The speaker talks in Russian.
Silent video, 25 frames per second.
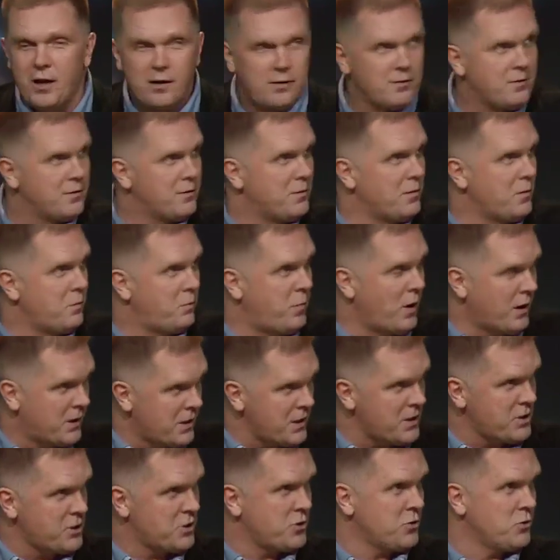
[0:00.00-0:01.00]
Э,
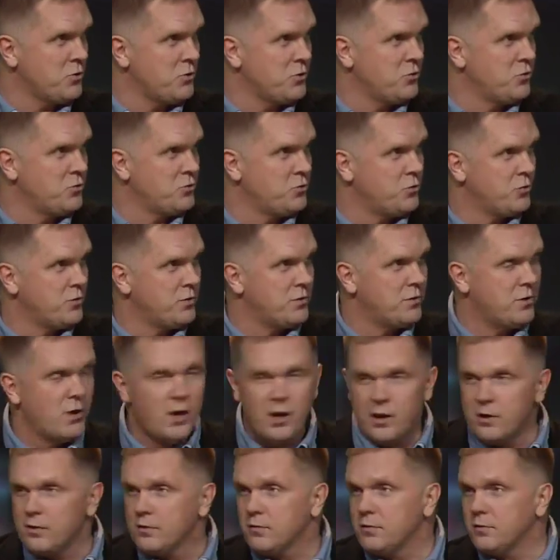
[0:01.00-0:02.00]
пока что
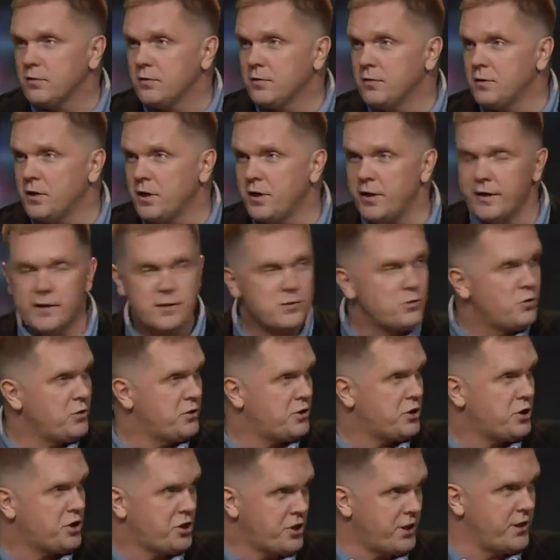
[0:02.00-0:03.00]
э, 6. Э,
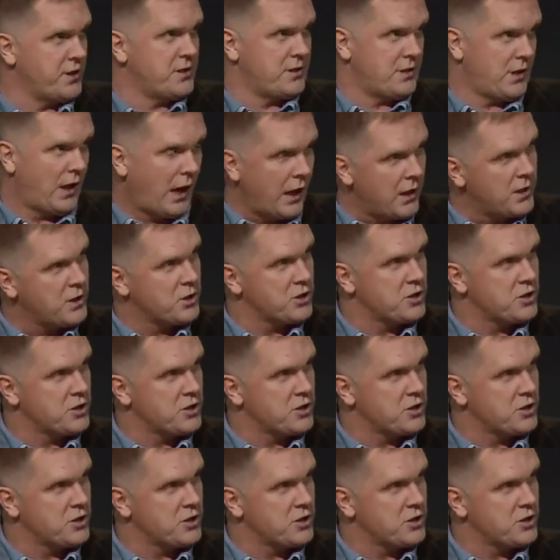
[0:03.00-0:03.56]
горизонте 6, конечно.